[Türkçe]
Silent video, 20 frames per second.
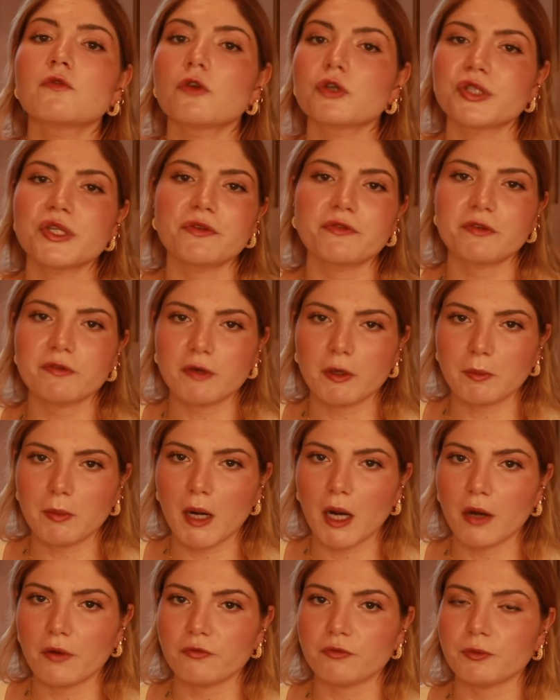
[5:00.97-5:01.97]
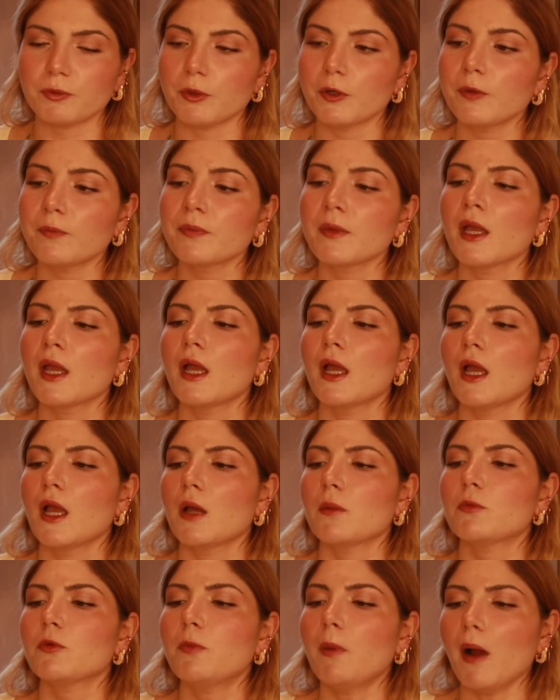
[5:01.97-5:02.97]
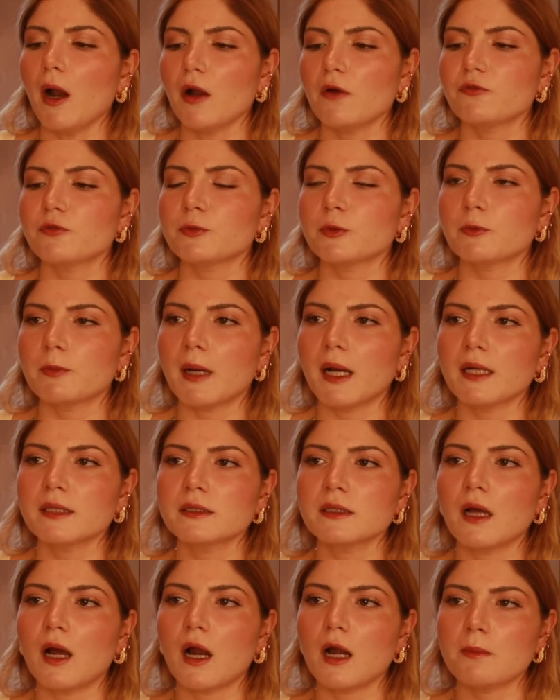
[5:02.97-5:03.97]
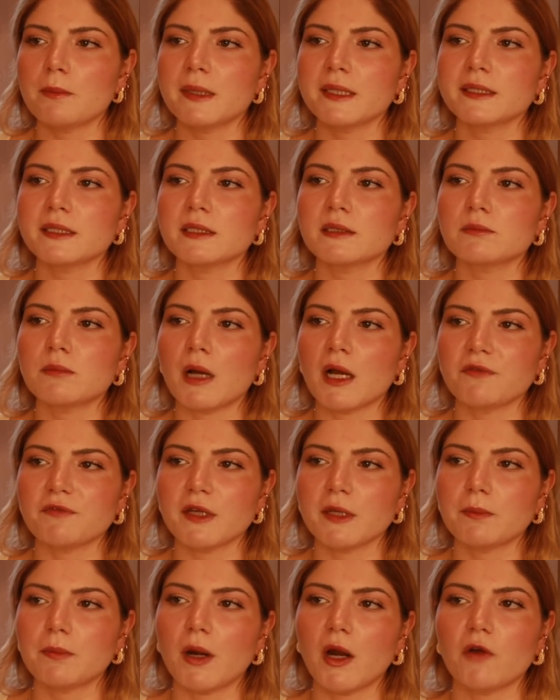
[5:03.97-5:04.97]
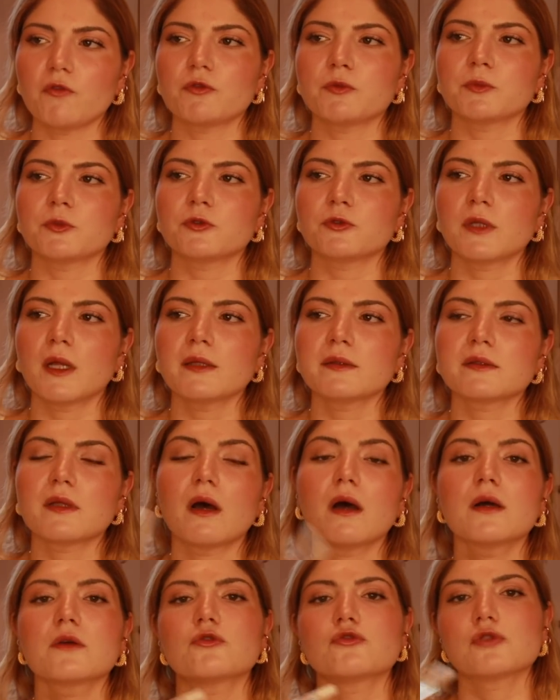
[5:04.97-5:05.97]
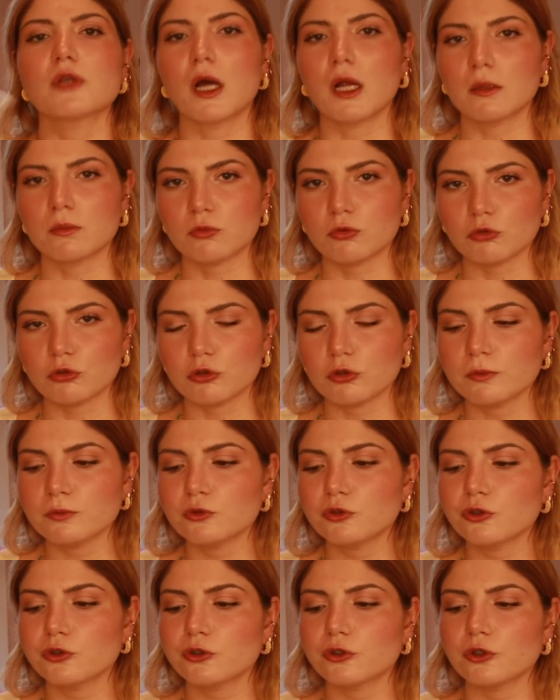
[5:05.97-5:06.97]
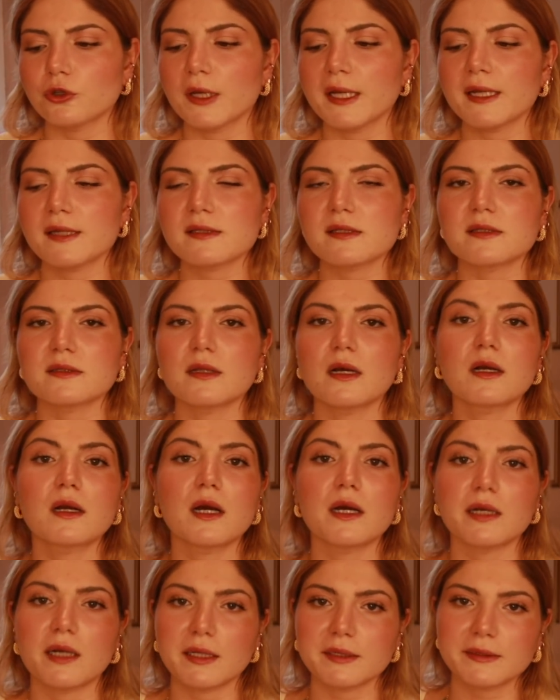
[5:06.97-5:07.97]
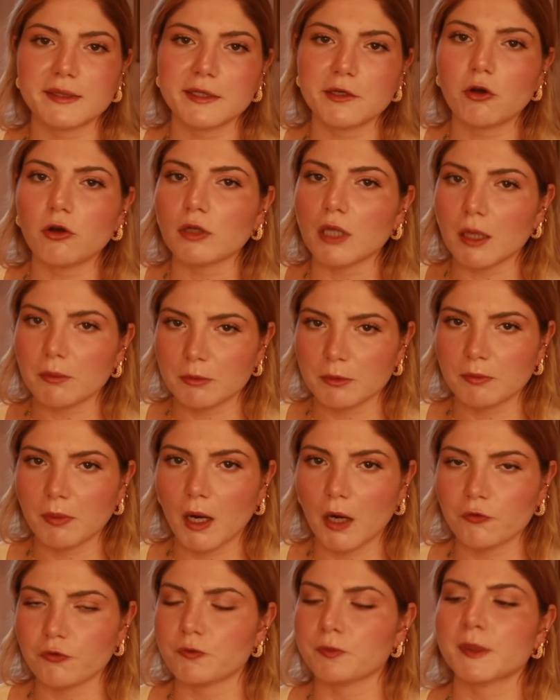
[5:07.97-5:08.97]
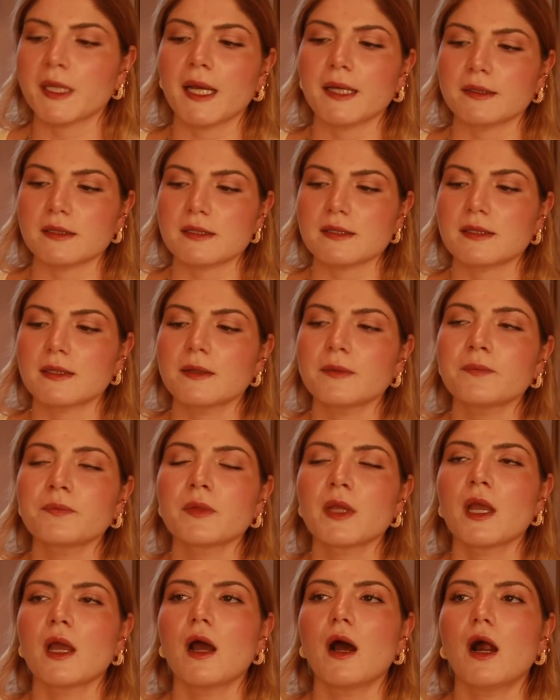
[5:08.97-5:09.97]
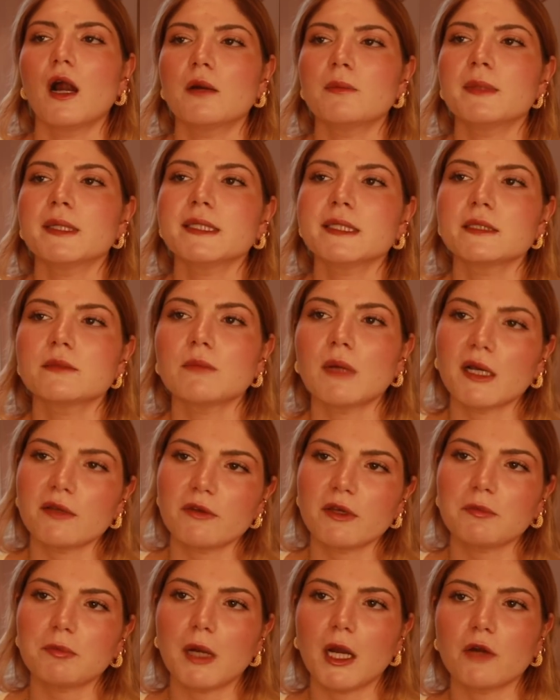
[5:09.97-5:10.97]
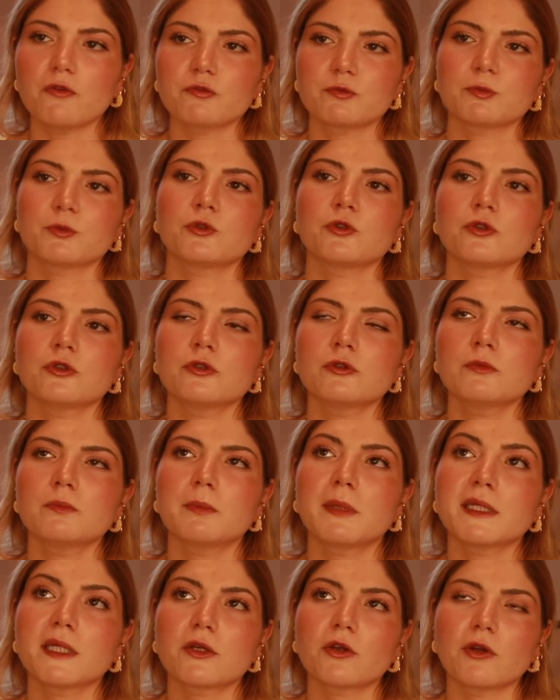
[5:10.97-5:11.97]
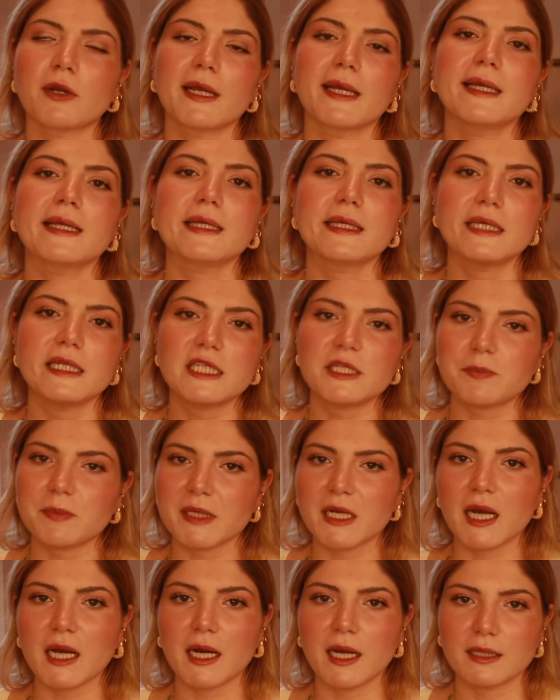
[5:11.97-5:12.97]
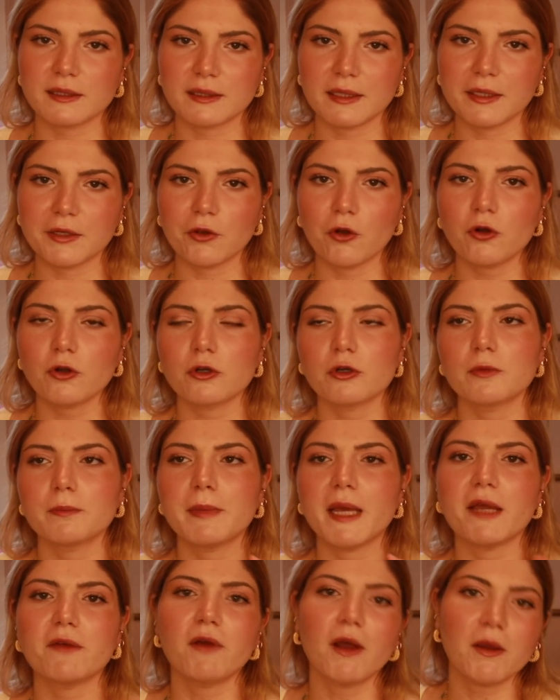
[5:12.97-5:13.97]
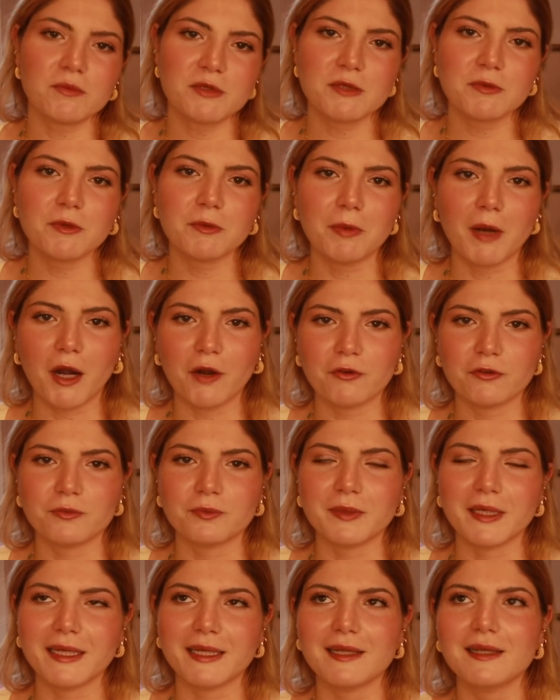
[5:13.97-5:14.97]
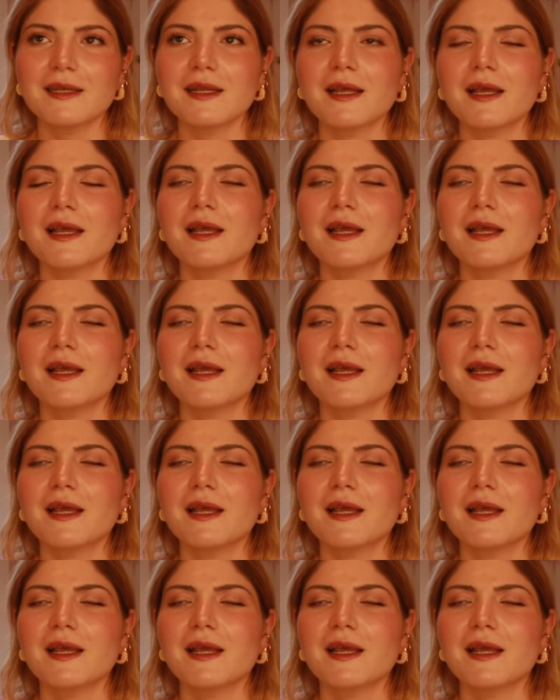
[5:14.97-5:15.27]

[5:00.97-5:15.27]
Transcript: Voce Viva parfümü. Bu parfümü ben Armani'nin My Way parfümünden daha güzel buldum. Çünkü en azından karakteri olan bir parfüm kendisi. Armani'nin My Way parfümünün bana göre hiçbir karakteri yok. Meyvemsi bir parfüm değil.